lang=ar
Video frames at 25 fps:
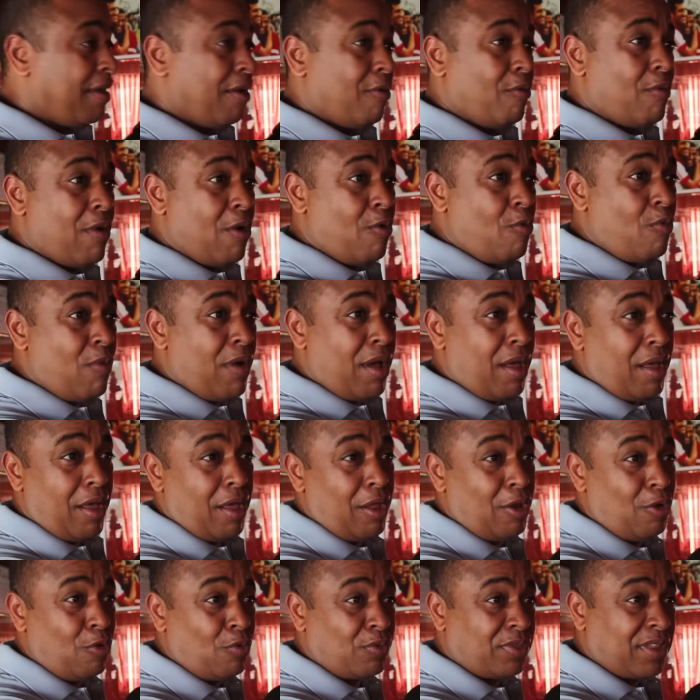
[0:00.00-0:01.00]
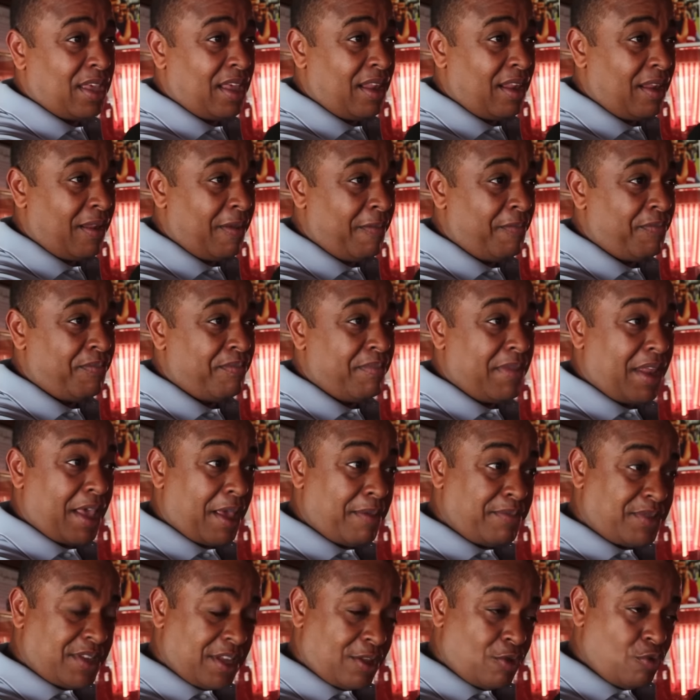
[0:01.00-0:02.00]
وهو لوطيل من
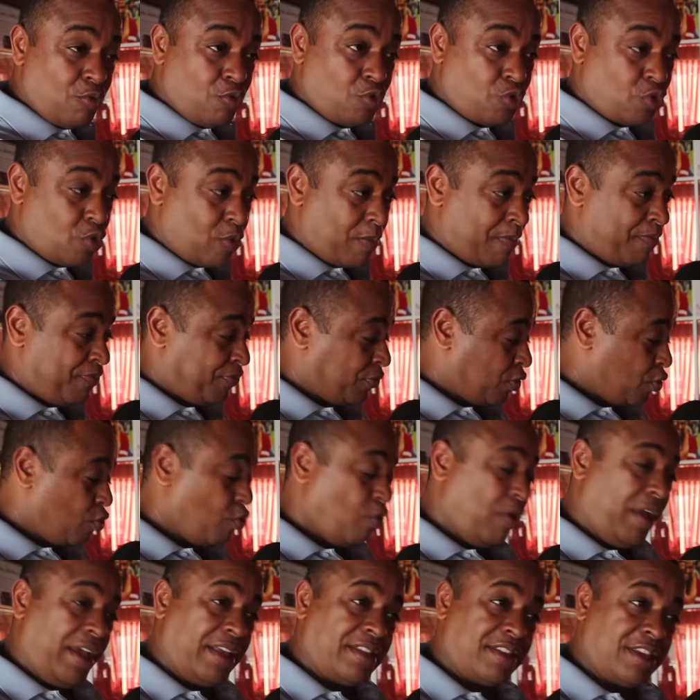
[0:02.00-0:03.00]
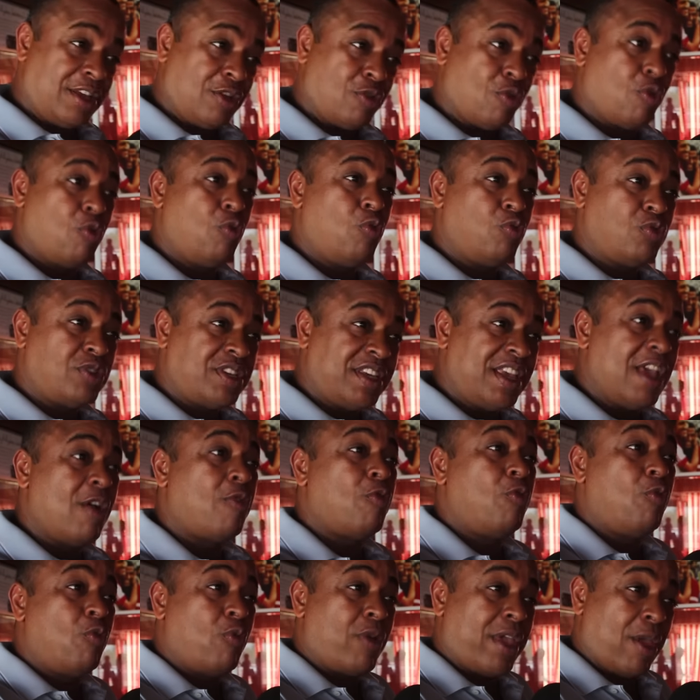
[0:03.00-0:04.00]
خمسة نجوم وحيت يدخل
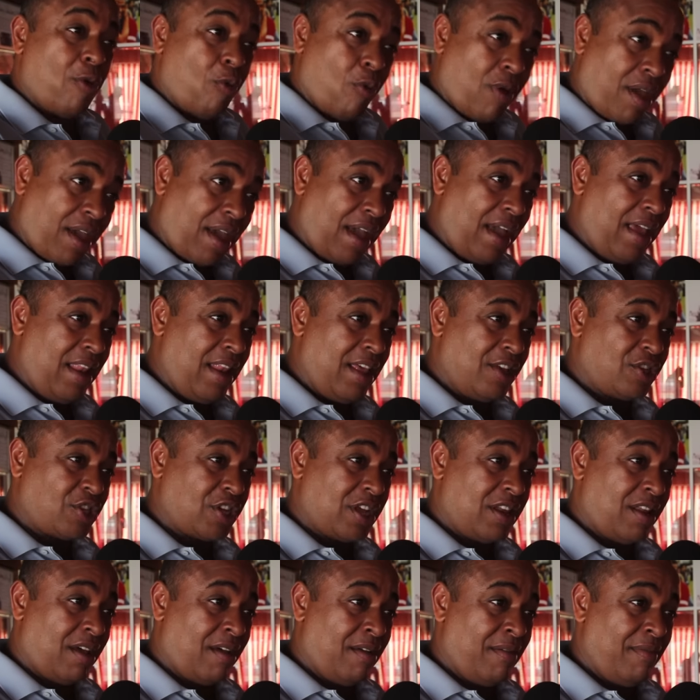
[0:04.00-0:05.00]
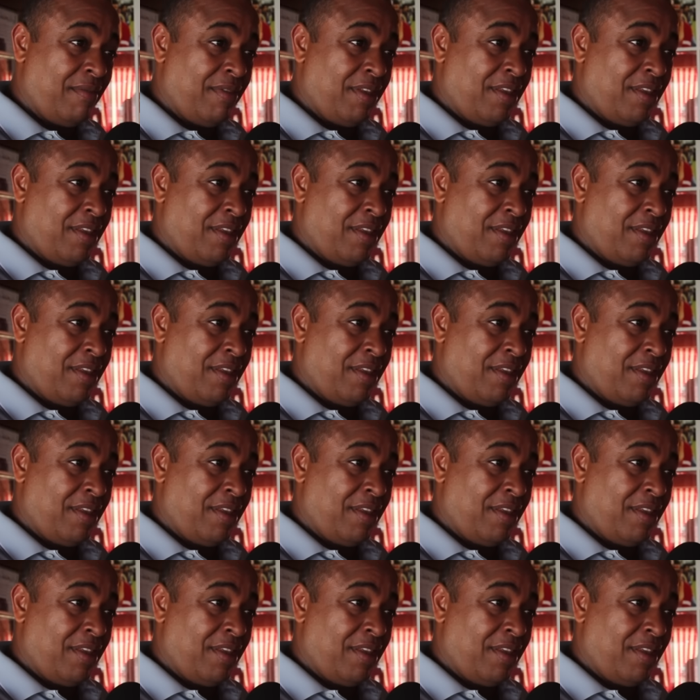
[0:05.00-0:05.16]
وتياكل وكيوقع على شكله